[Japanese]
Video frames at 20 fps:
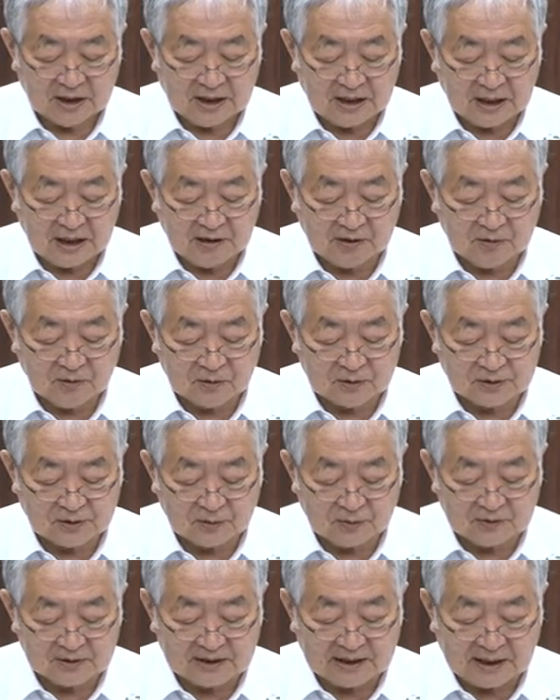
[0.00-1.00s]
危険の
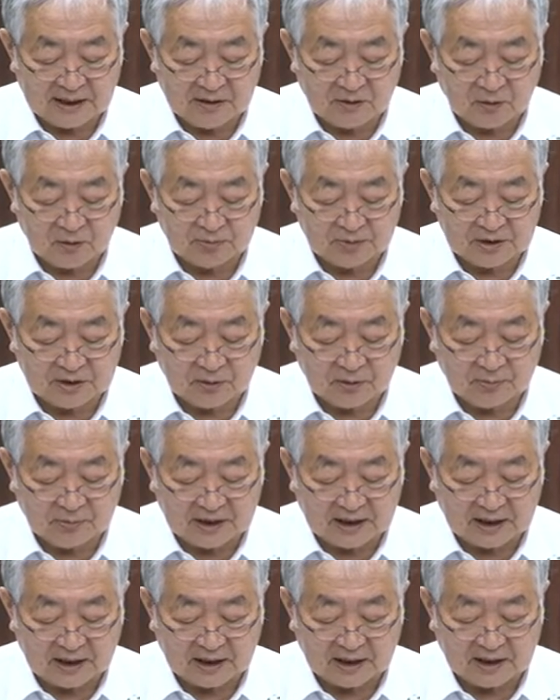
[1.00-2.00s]
存在を認
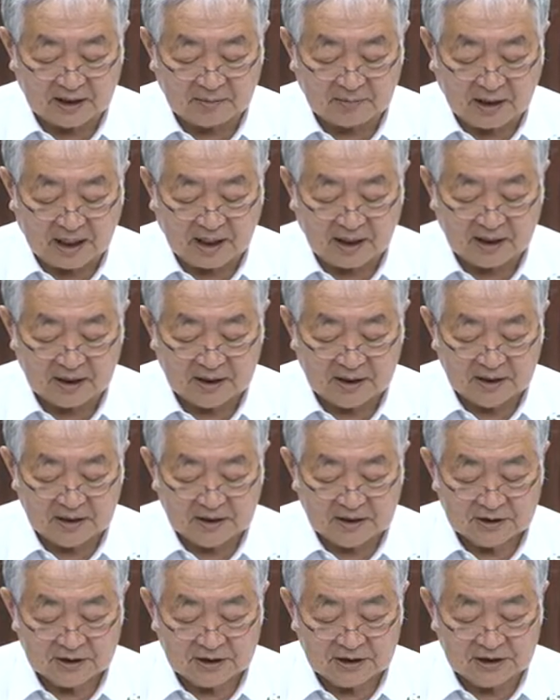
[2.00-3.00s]
めなければ、
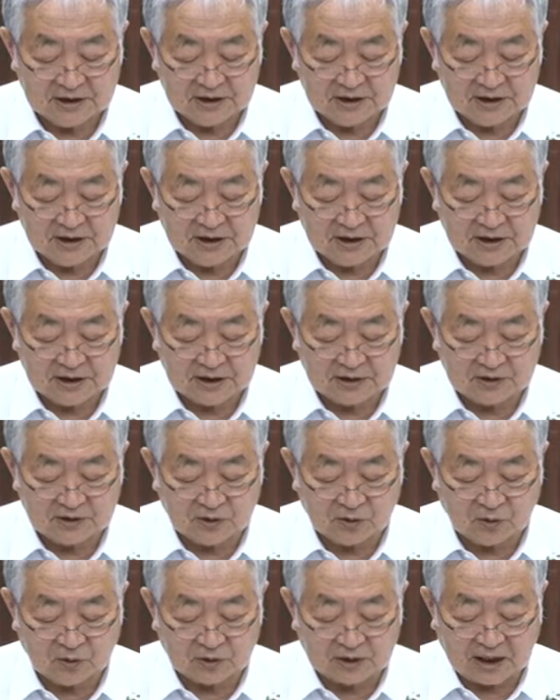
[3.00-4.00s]
真に必
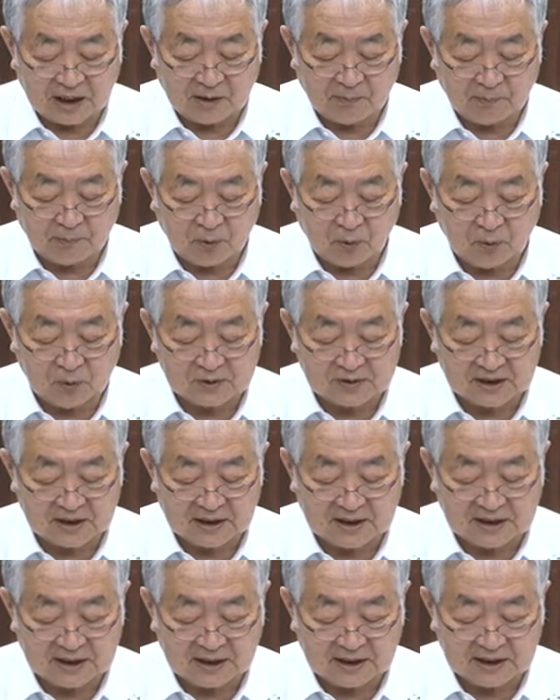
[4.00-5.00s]
要な防
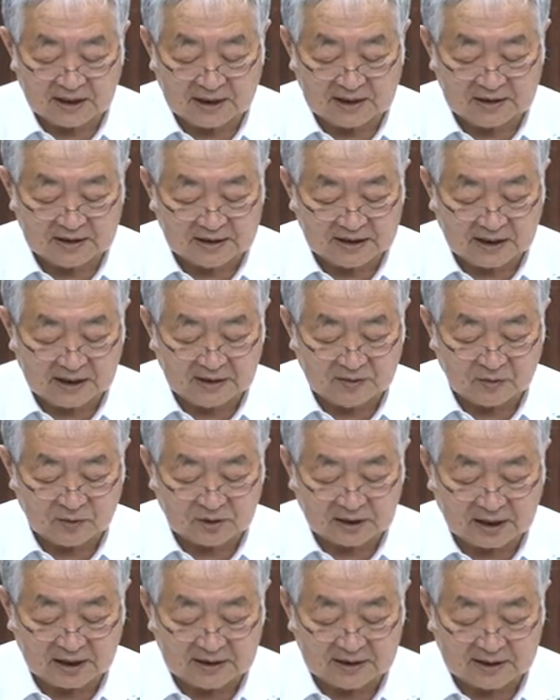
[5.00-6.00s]
災や減災
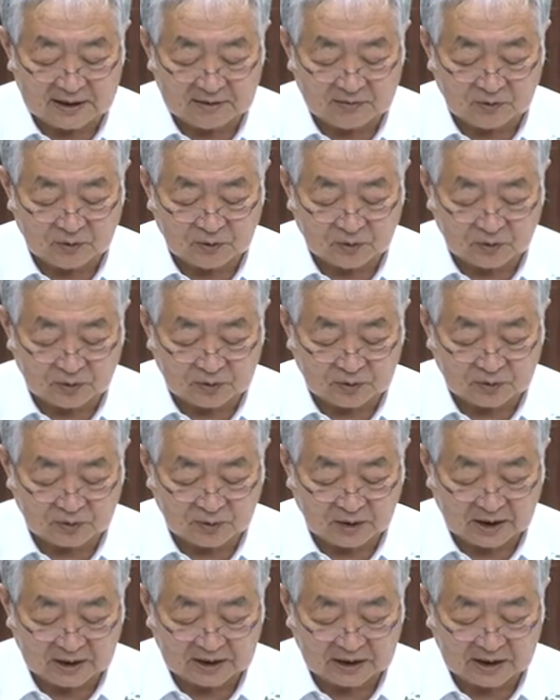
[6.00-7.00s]
の対策を取る
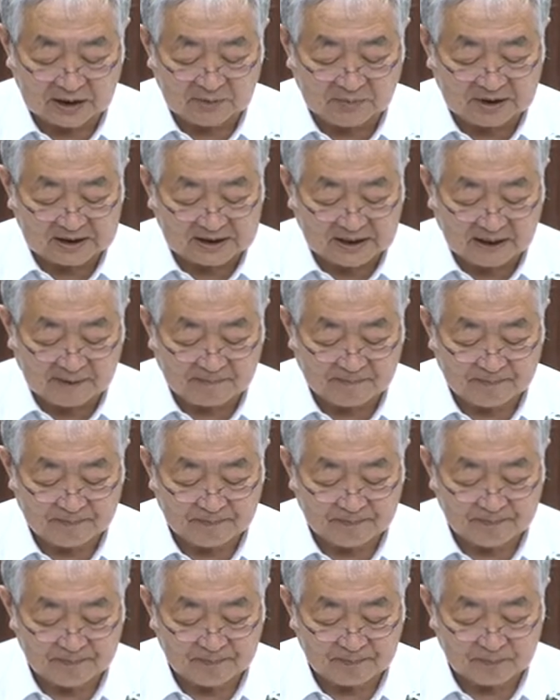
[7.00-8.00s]
ことができません。
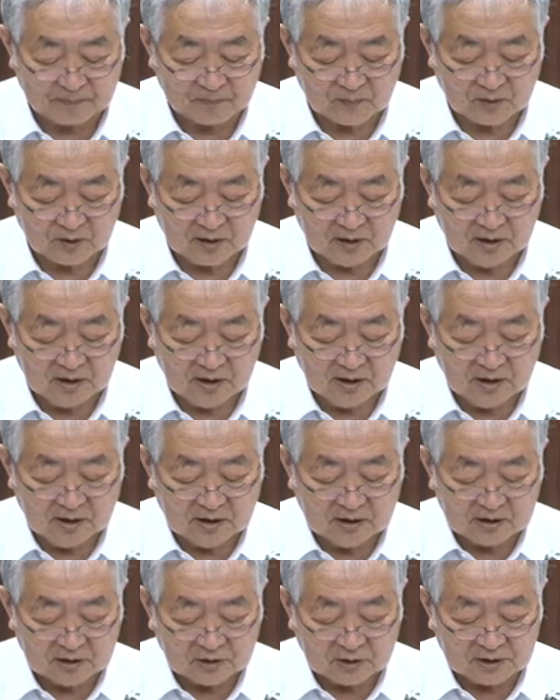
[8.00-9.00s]

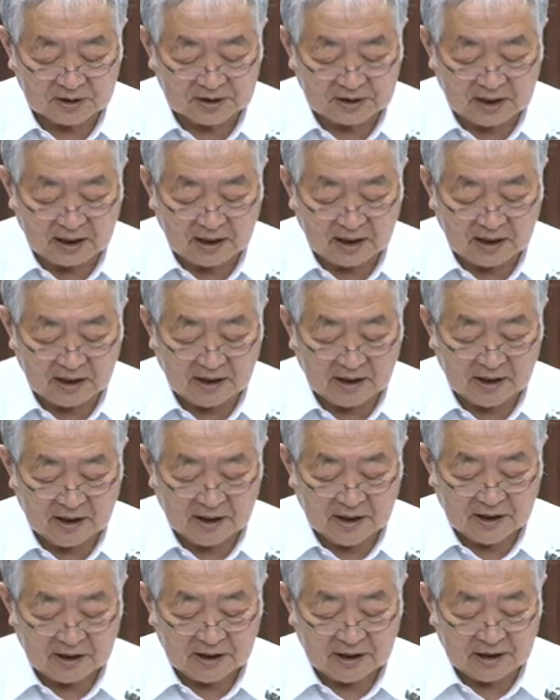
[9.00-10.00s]
そして、
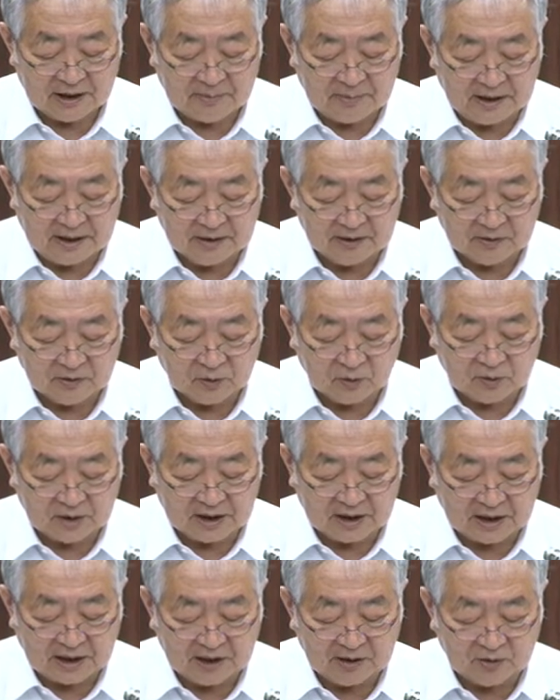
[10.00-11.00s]
利便と
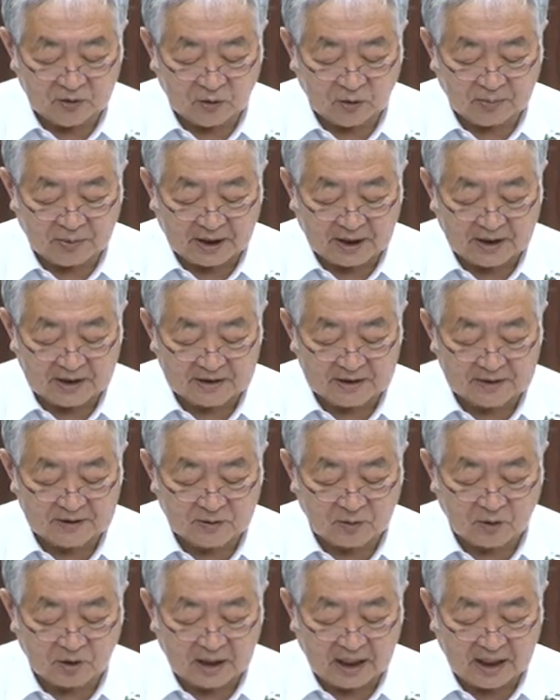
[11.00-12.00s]
危険の
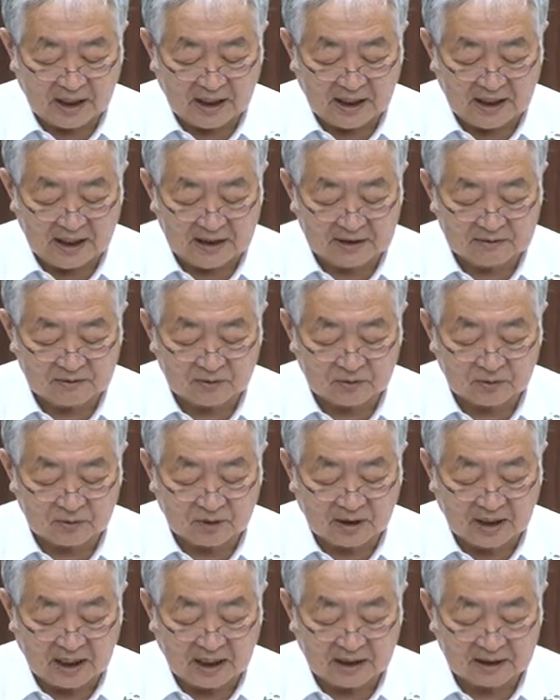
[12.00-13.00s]
バランスを考えるこ
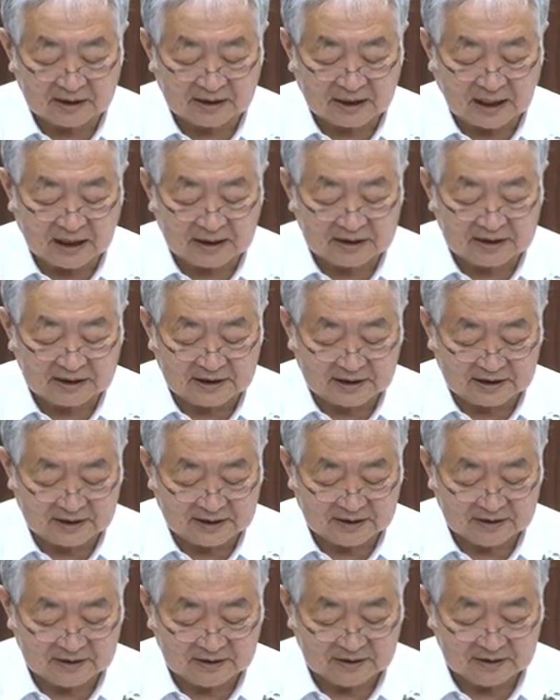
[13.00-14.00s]
とが大事で
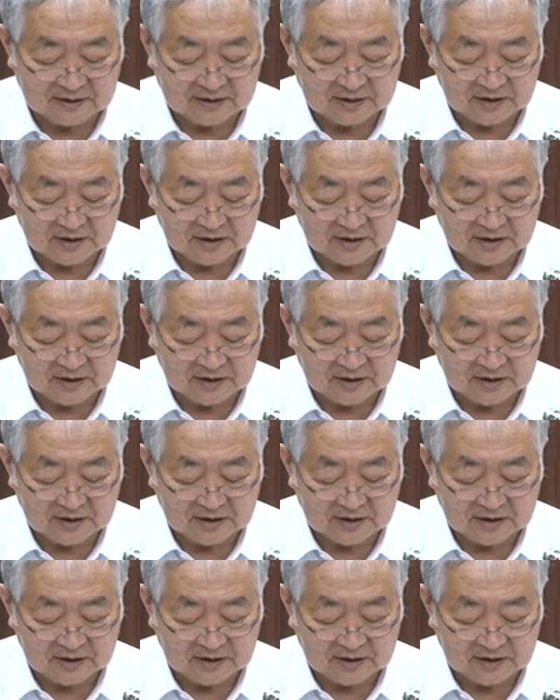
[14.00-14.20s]
す。